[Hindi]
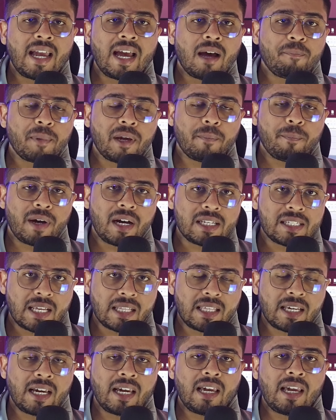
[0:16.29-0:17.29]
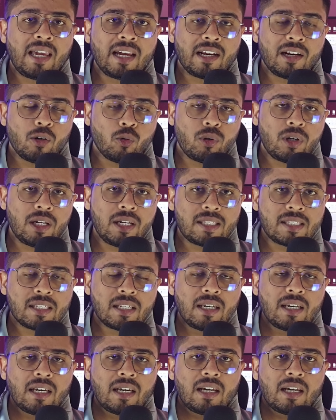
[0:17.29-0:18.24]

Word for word: है आपके पास आता है एक नोटिस